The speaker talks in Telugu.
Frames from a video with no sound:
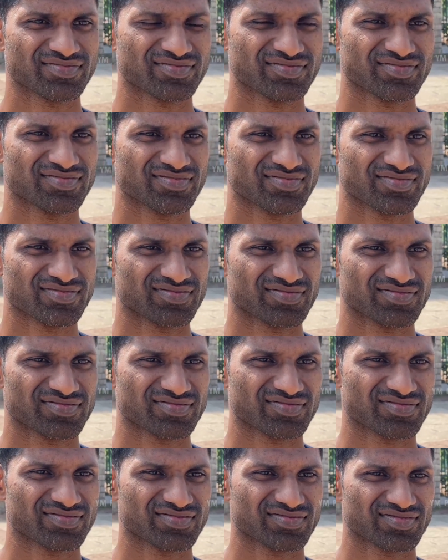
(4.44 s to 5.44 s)
ఎలిమినేట్ అవబోతుంది
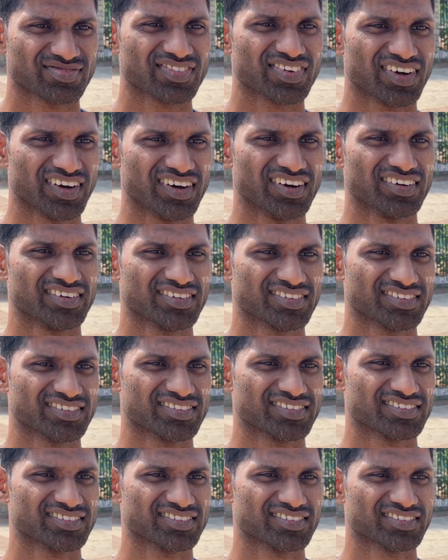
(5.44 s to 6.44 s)
కదా సో
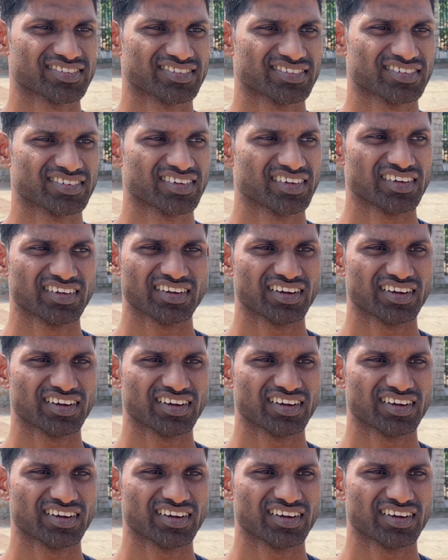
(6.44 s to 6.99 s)
ఎక్స్పెక్ట్ చేశారా మీరు